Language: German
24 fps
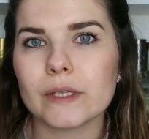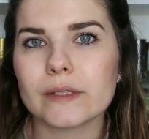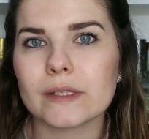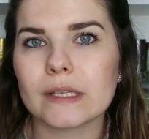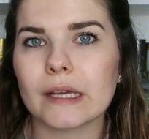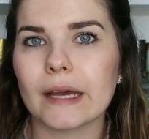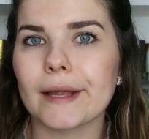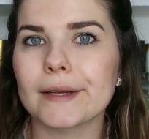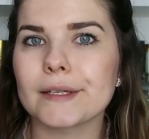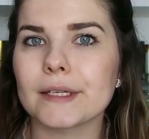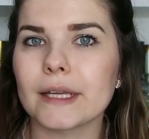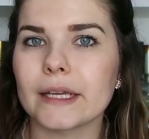
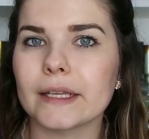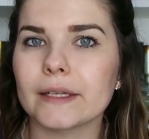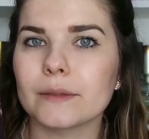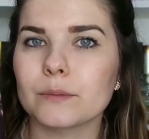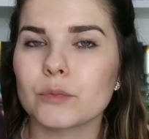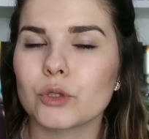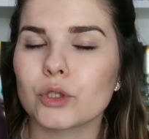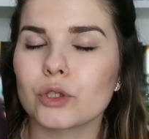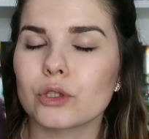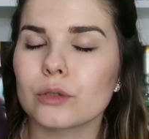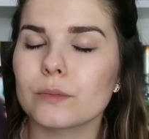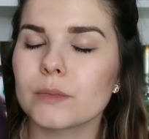Es hat
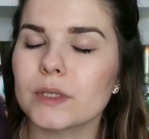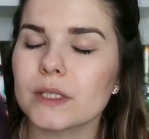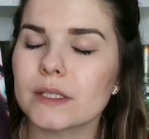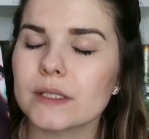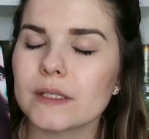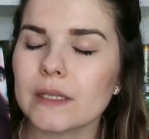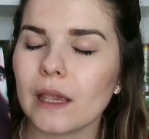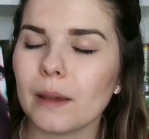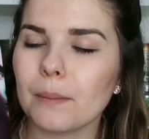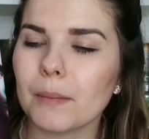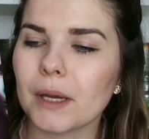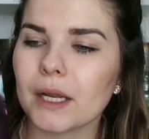ein
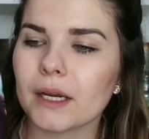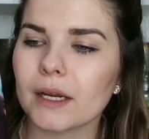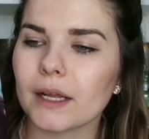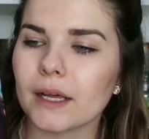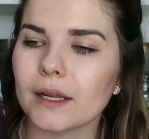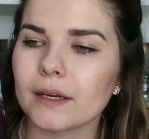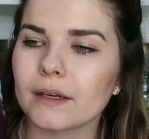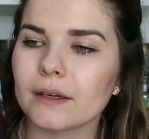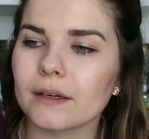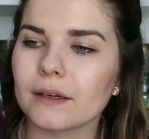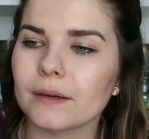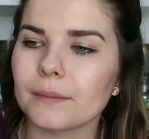bestimmtes Thema
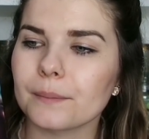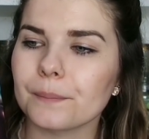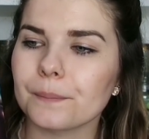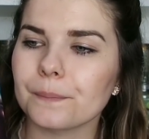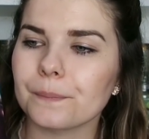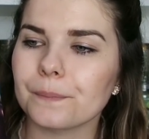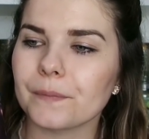dann